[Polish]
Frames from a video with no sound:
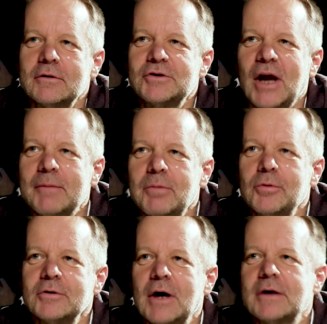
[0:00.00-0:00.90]
no chciałem po
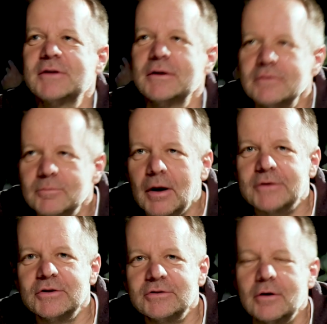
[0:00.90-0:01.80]
prostu, ja chcę
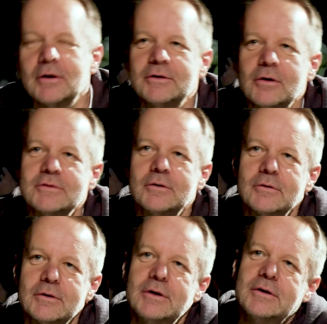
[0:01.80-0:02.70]
patrzeć trochę to,
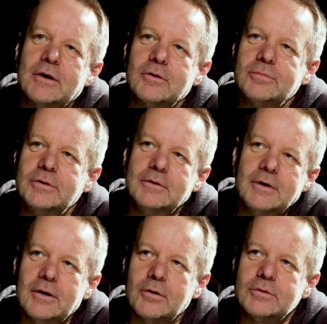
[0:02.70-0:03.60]
co Kinga robi,
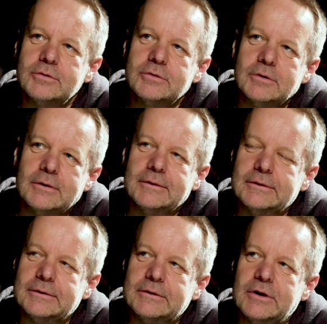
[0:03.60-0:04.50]
choć e,
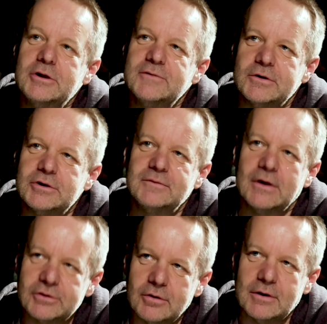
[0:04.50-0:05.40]
kiedyś właściwie,
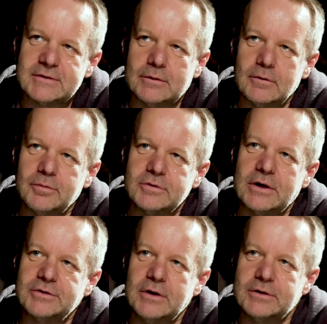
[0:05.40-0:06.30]
jak się okazało po
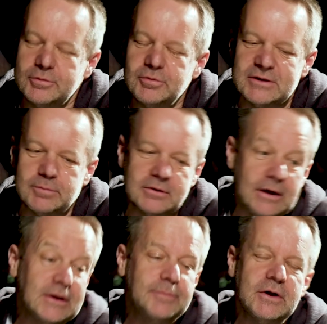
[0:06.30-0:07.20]
czasie, jak żeśmy się
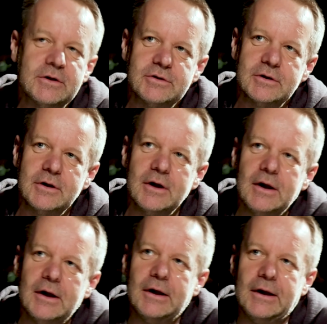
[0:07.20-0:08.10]
spotkali na pierwszej
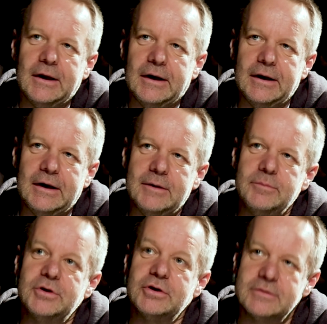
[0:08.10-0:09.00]
e,
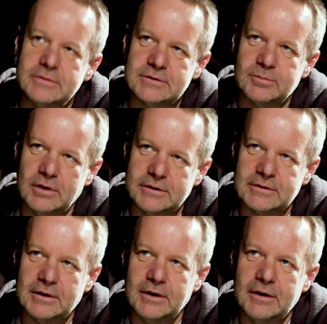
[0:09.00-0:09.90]
miesięcznicy
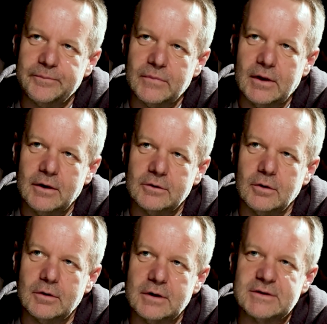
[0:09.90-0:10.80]
smoleńskiej,
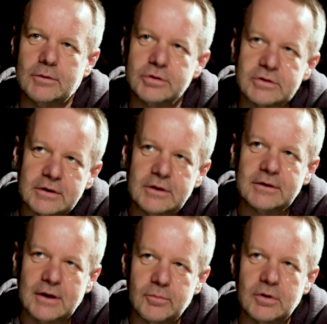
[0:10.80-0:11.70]
to okazało się, że
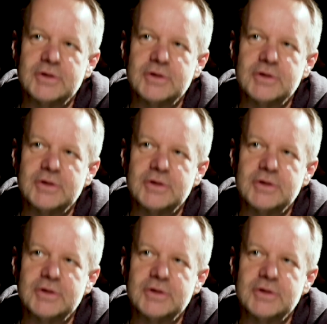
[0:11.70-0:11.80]
Kinga była